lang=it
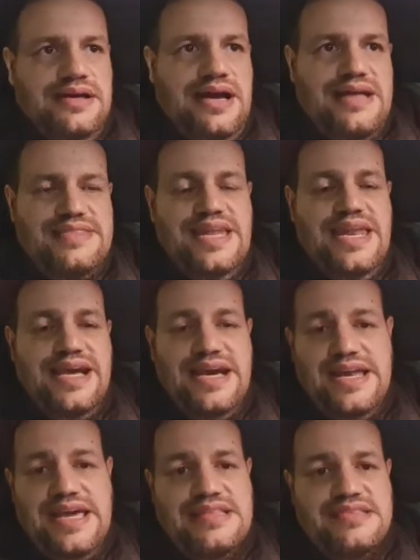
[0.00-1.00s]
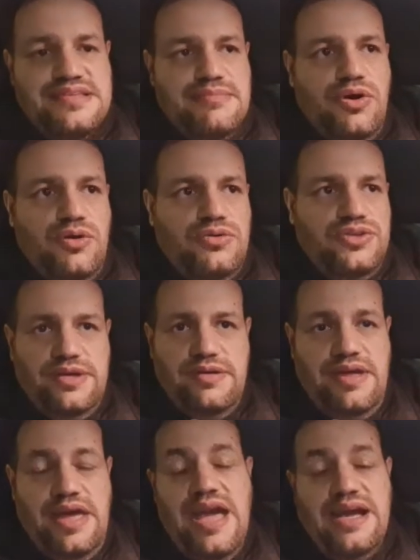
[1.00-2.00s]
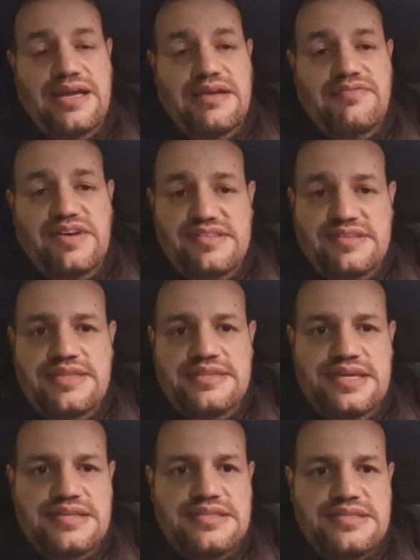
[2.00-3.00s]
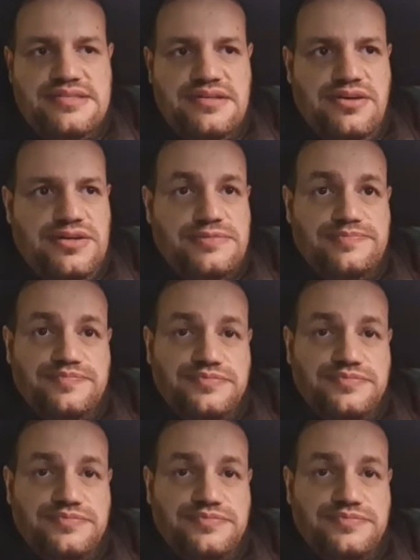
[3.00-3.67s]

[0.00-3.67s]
ha delle carenze molte e anche in fase di interdizione